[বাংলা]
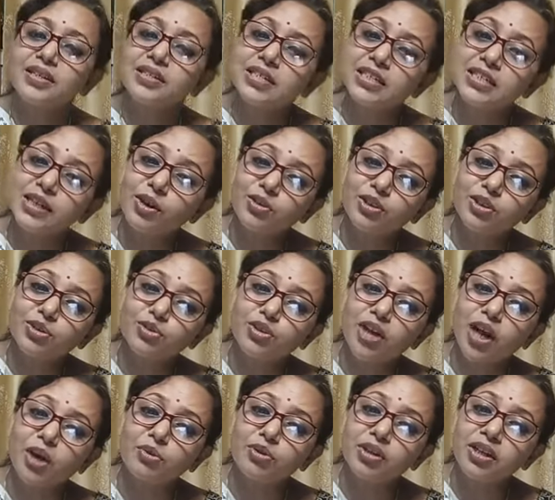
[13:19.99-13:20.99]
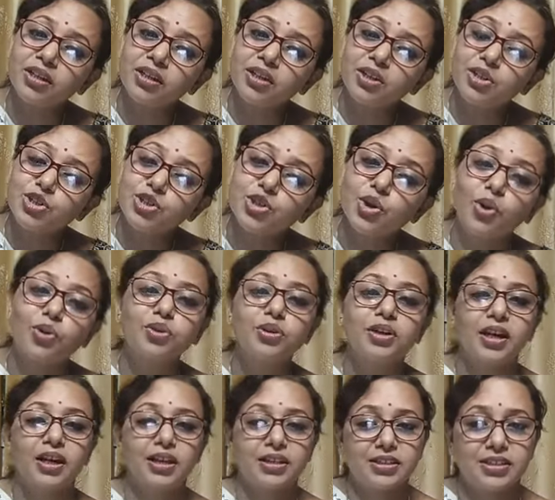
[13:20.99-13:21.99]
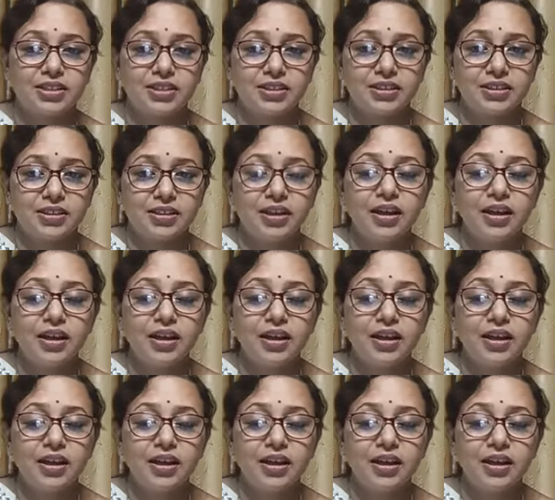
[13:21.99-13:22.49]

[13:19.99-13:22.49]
সেটাও কিন্তু ঠাকুরের স্মরণে আছে